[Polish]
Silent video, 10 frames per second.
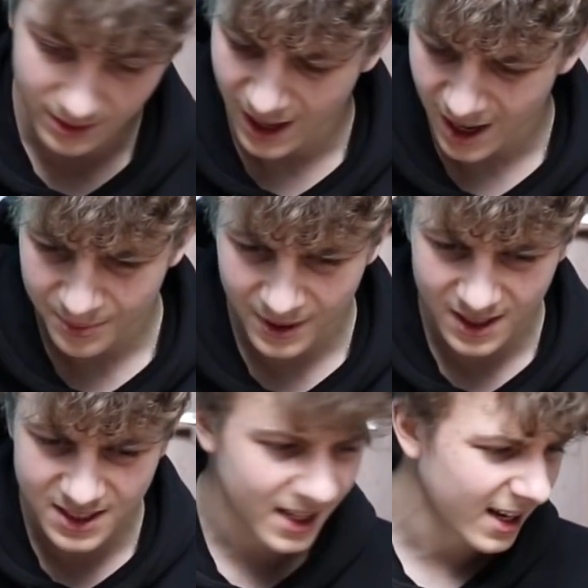ja
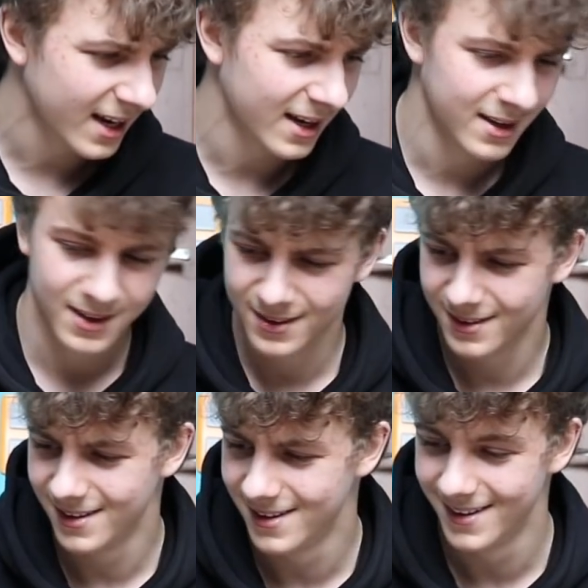pierdzielę.
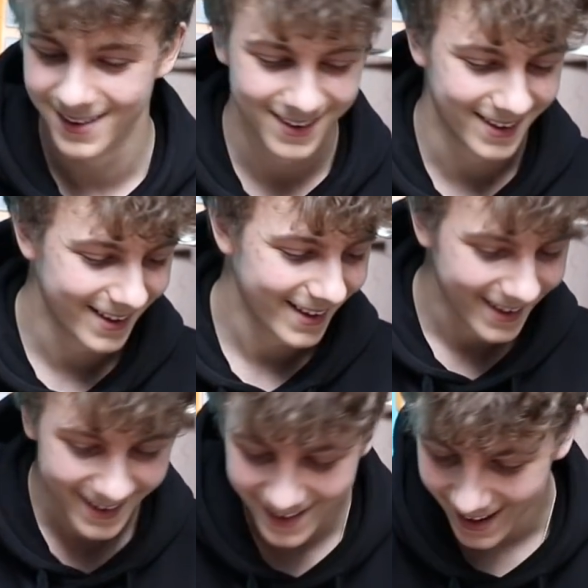
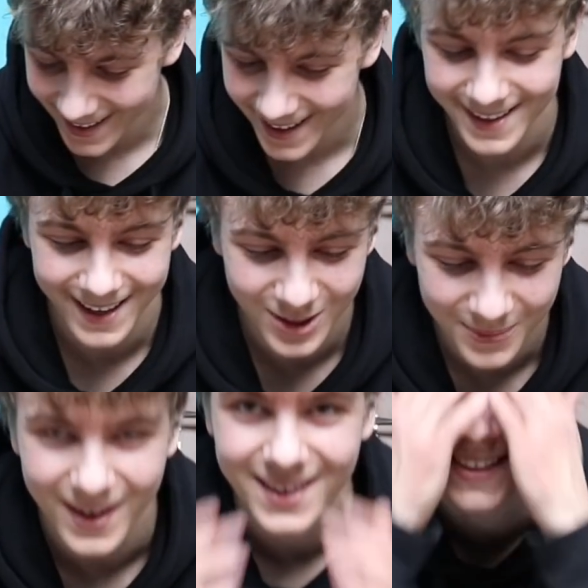Jak ja na
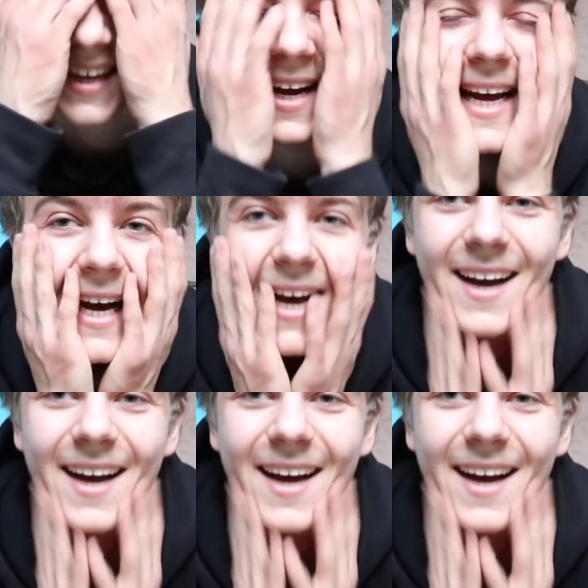to patrzę,